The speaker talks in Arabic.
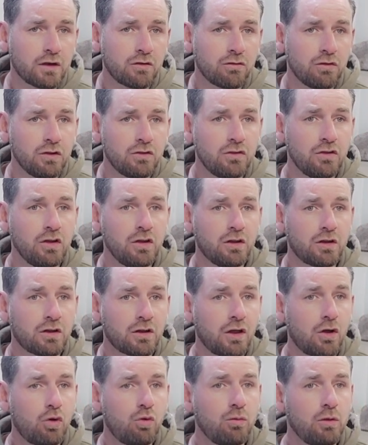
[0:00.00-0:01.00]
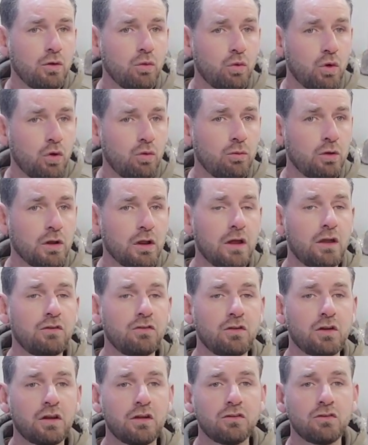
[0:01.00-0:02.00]
في شعر قومه وهم
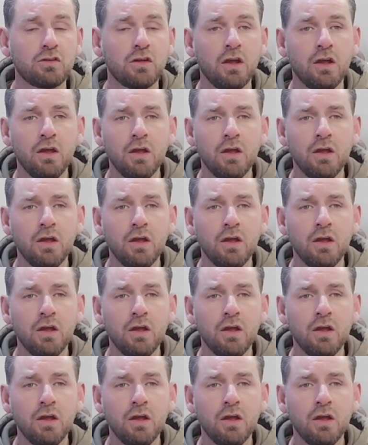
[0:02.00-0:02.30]
الخزرج